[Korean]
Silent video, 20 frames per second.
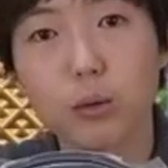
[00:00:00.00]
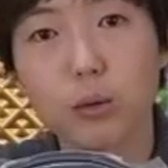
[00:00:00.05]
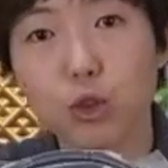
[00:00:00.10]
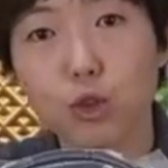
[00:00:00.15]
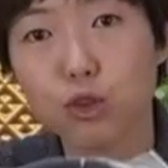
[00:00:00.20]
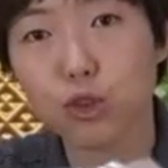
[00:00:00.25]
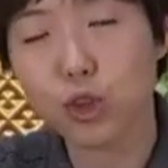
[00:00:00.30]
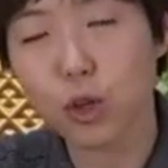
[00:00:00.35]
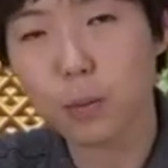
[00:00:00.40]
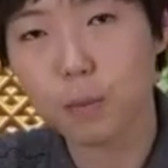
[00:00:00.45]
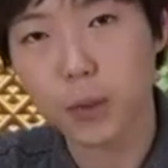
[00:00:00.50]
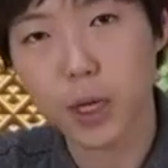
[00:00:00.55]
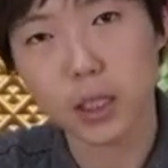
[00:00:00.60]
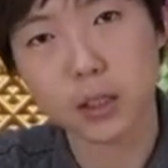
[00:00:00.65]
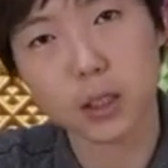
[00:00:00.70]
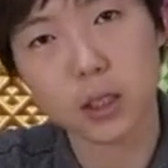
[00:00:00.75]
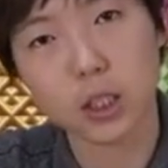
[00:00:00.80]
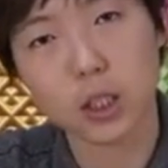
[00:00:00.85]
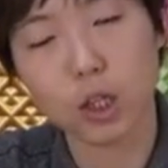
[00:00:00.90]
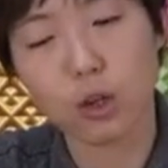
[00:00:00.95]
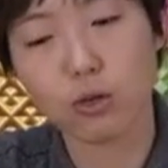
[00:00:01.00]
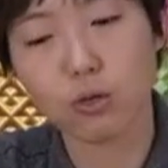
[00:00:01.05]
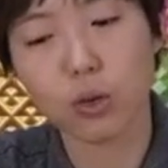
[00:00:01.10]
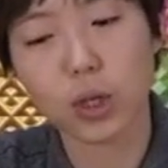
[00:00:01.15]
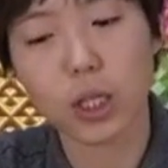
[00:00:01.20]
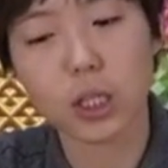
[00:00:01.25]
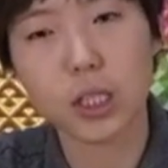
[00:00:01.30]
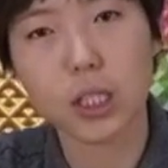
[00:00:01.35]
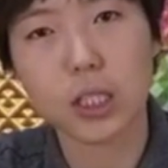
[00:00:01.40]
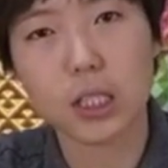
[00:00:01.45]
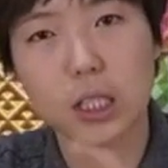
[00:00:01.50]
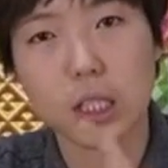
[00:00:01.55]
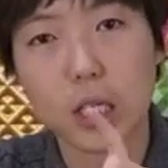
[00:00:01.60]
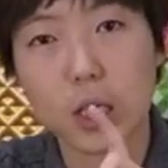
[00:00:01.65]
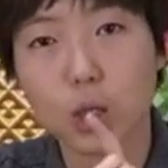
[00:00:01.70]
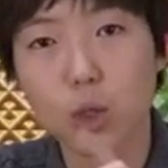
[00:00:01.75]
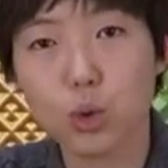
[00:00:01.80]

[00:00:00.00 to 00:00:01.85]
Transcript: 유럽 같은 경우에는